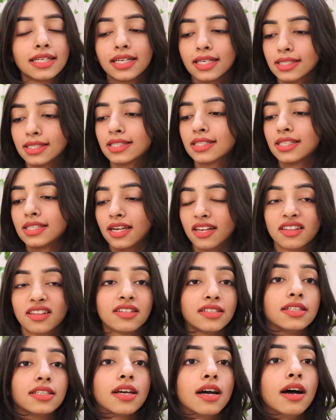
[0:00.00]
इट इज
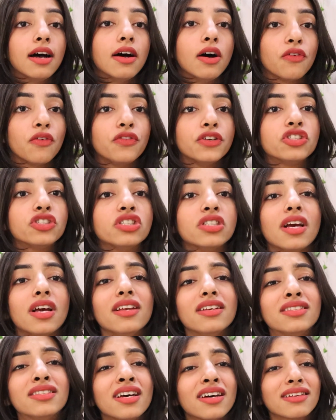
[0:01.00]
सर्दियाँ
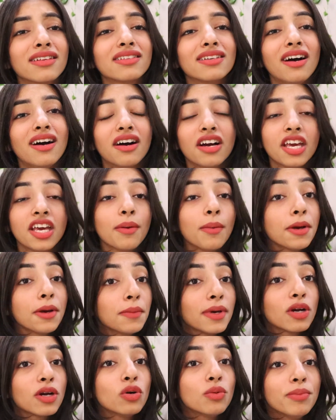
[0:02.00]
ऑफिशियली सर्दी आ गई भाई
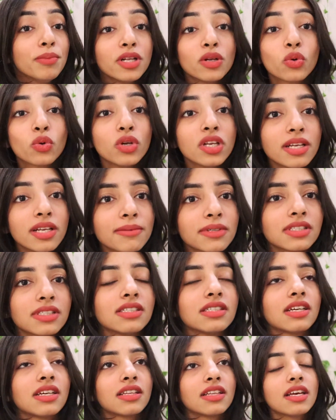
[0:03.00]
मेरे को बिल्कुल नहीं
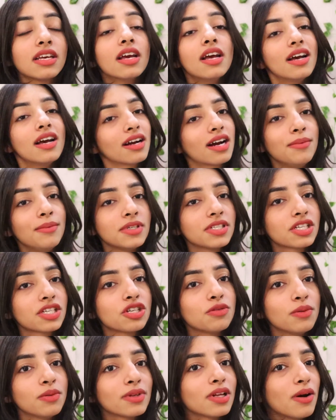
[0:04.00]
पसंद सर्दी कमेंट
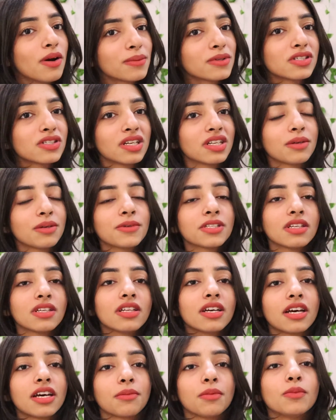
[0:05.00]
सेक्शन में बताओ आपको सर्दी
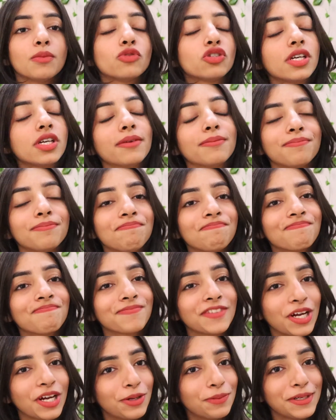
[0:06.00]
पसंद है गर्मी मुझे
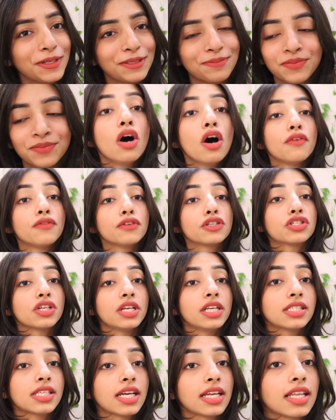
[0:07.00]
करनी तो
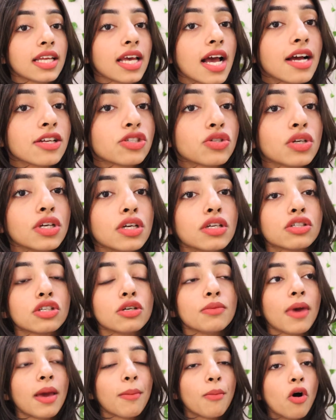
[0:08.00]
ऑफिशियली सर्दियाँ आ चुकी है
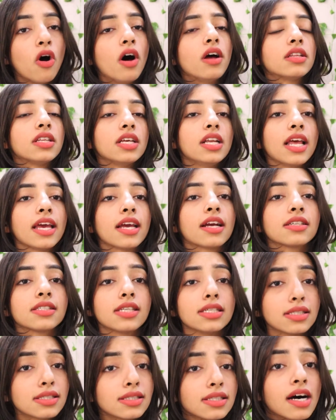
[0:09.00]
सो मैं बहुत ही लाइक
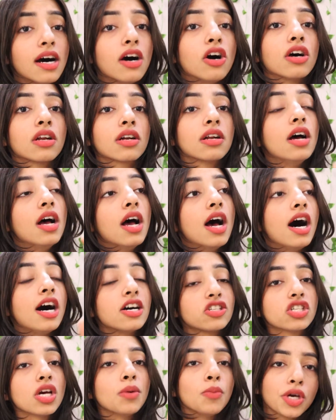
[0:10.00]
सस्ता और
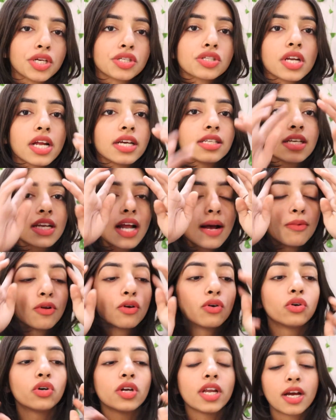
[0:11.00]
अच्छा मॉइस्चराइजर आप
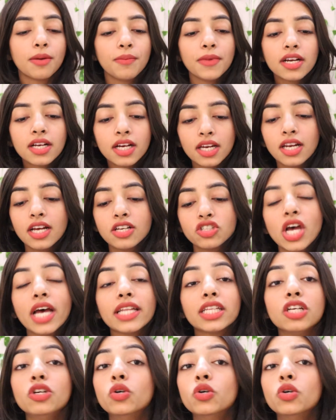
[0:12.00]
लोगों को रिकमेंड करना चाहती